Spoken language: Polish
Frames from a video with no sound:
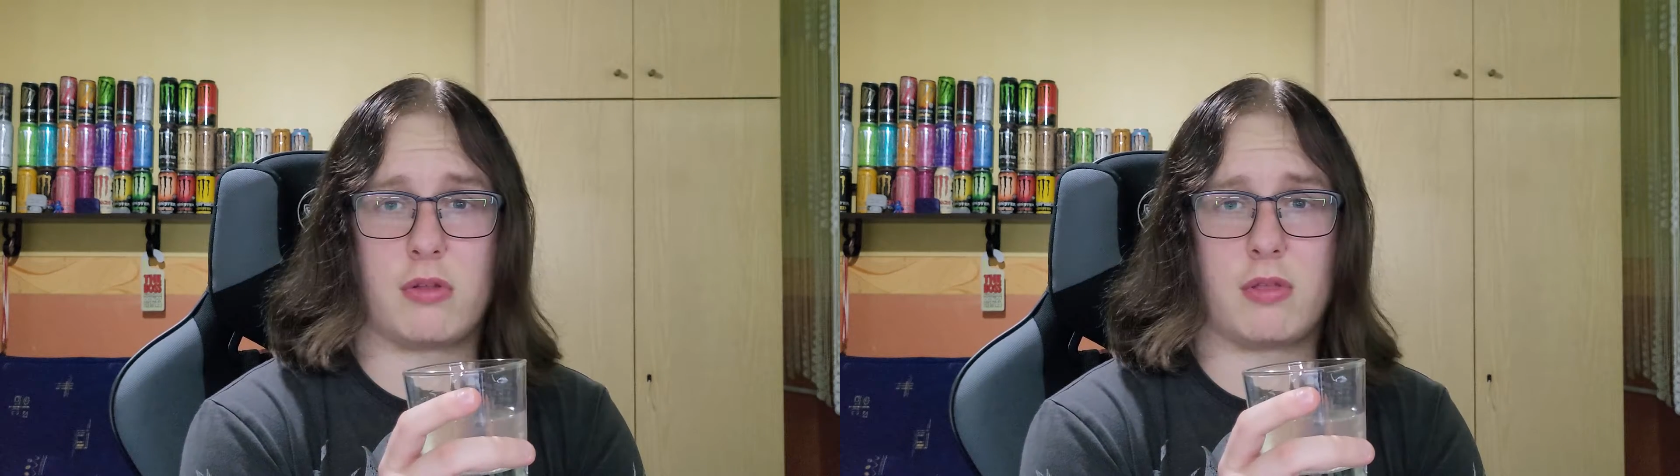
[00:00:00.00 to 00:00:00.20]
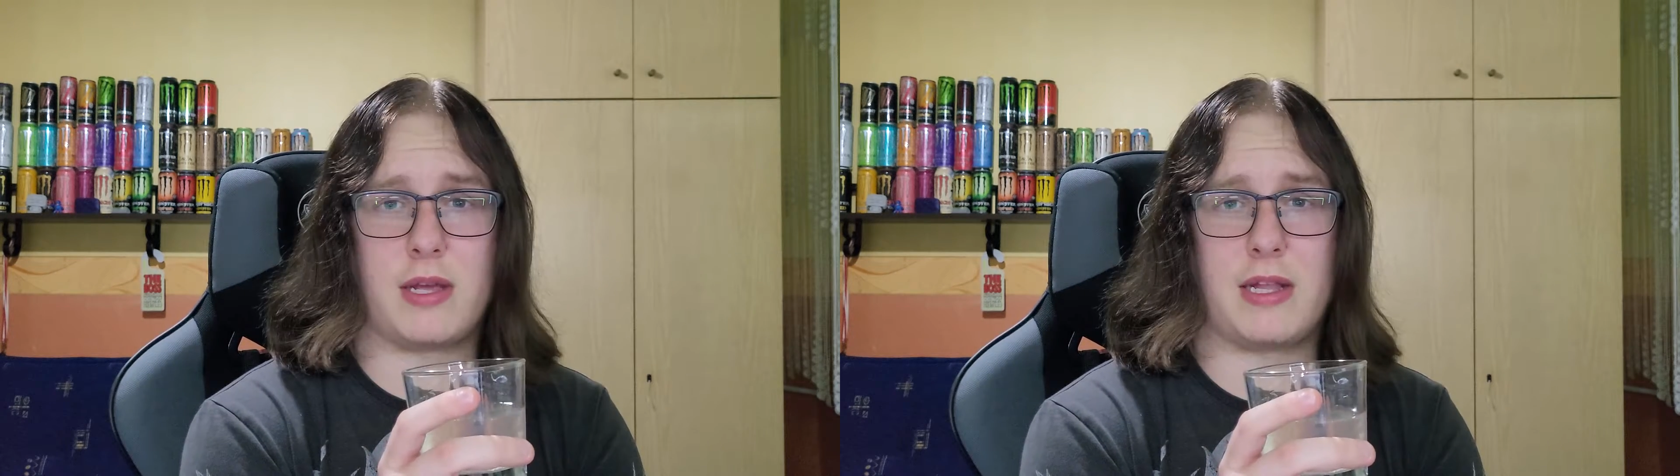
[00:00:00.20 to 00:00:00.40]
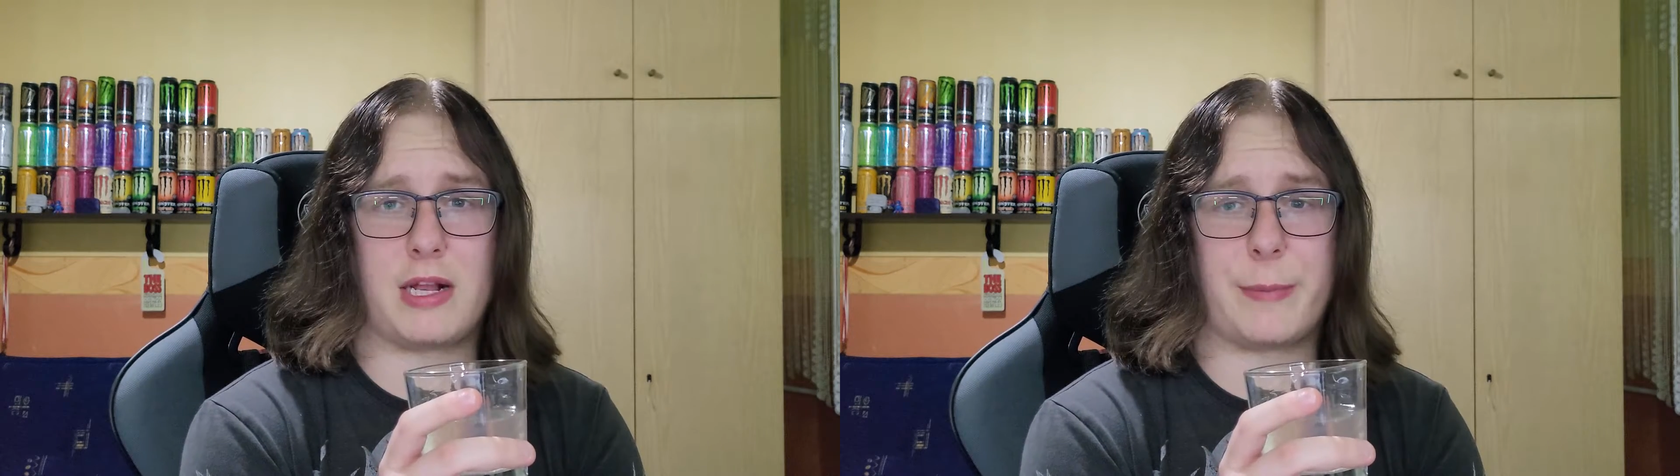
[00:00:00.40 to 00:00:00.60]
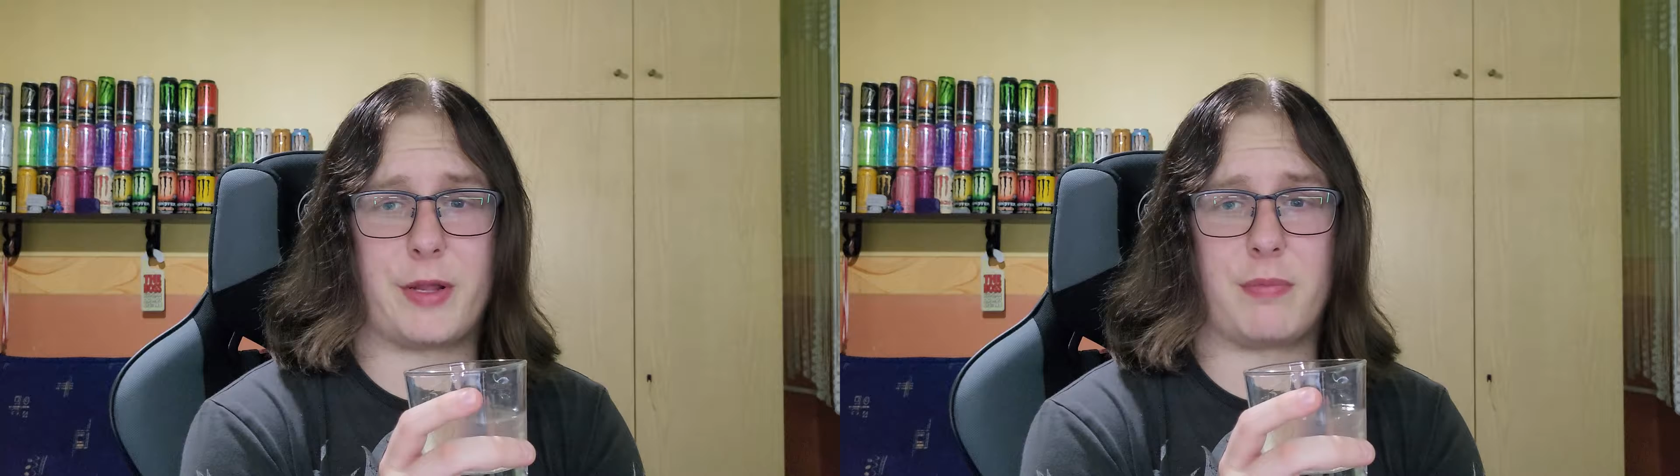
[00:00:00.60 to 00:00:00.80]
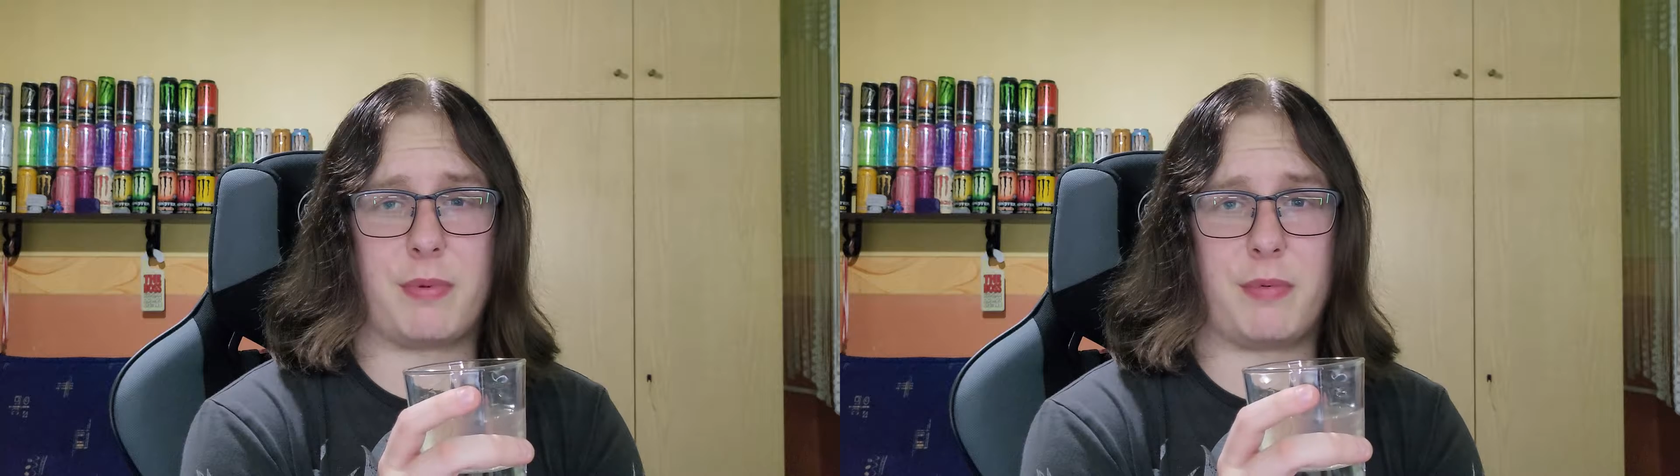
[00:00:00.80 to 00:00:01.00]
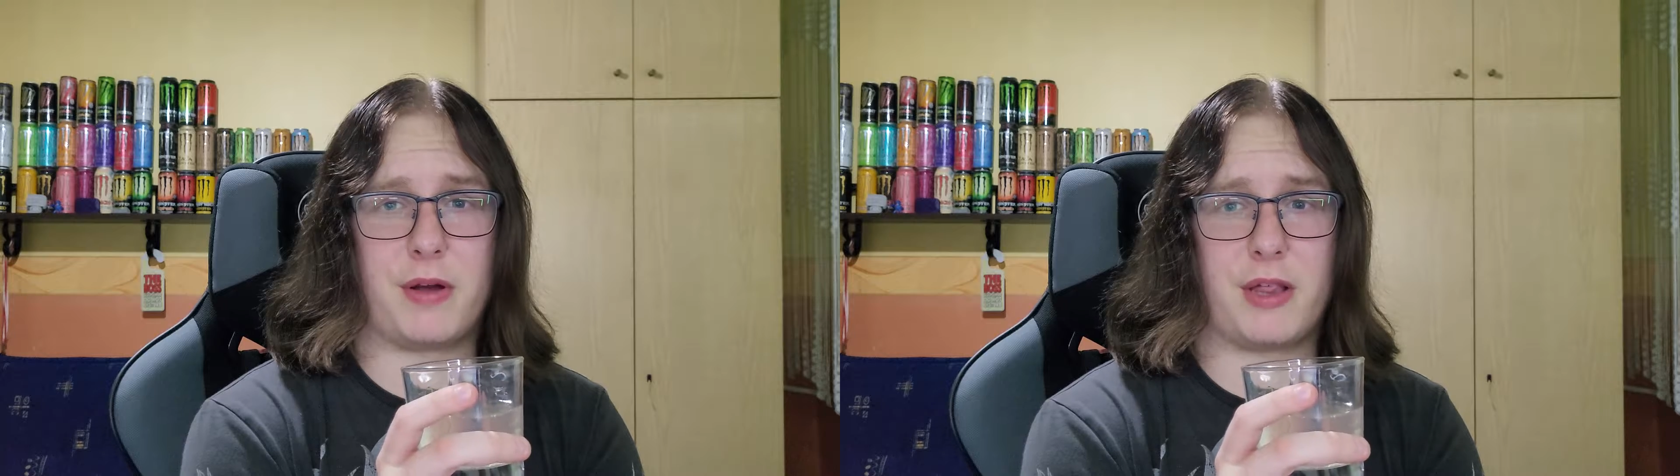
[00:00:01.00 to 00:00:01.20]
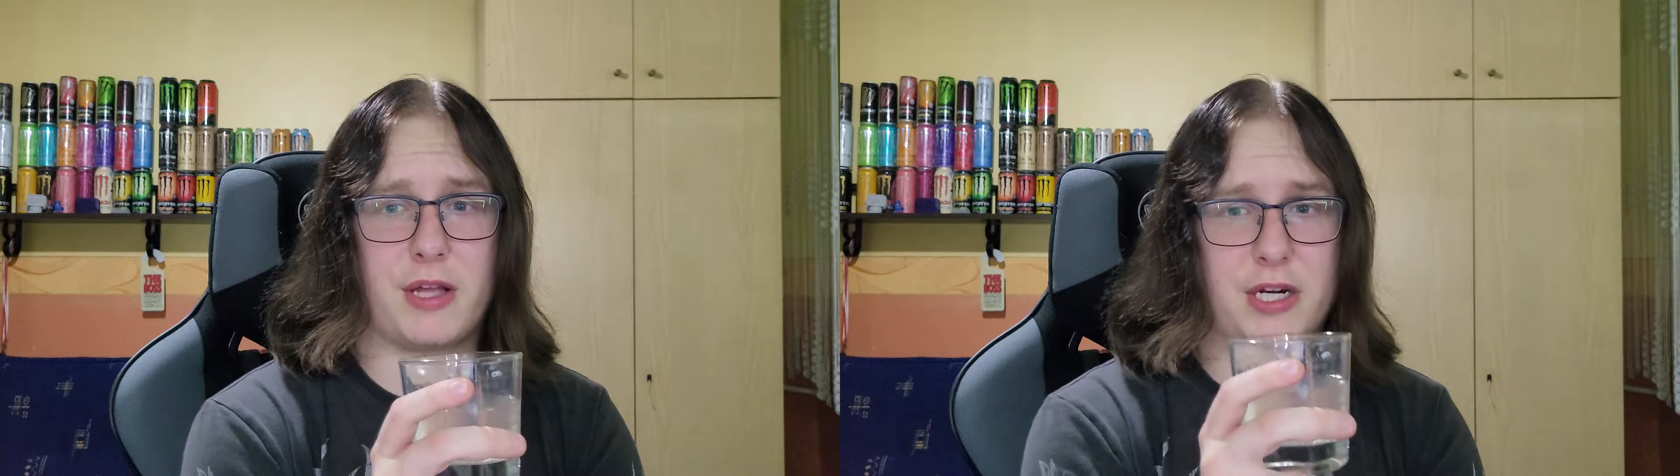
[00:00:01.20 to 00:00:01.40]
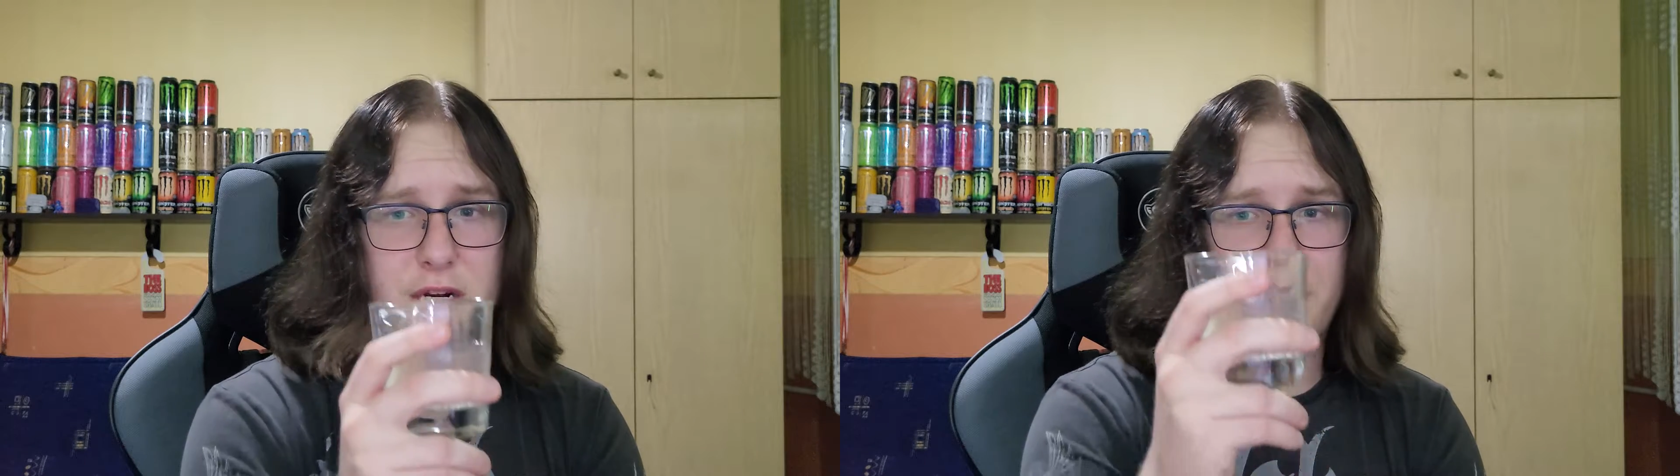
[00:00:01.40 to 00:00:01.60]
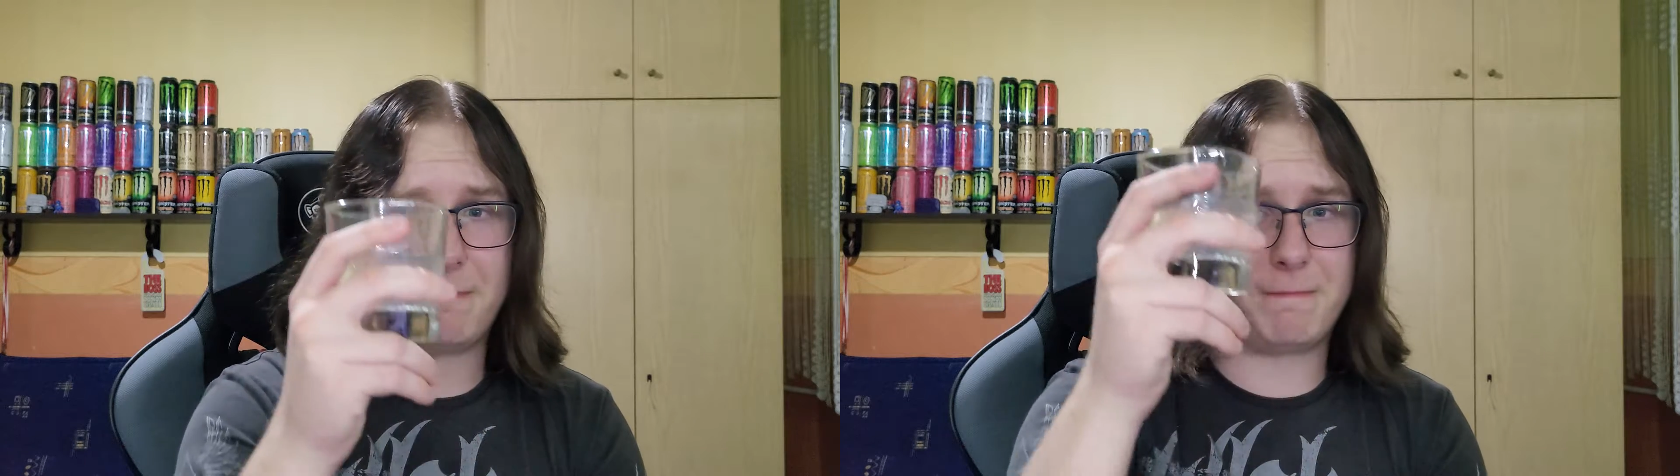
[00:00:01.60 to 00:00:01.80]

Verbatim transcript: Zostaje tak naprawdę spróbować, także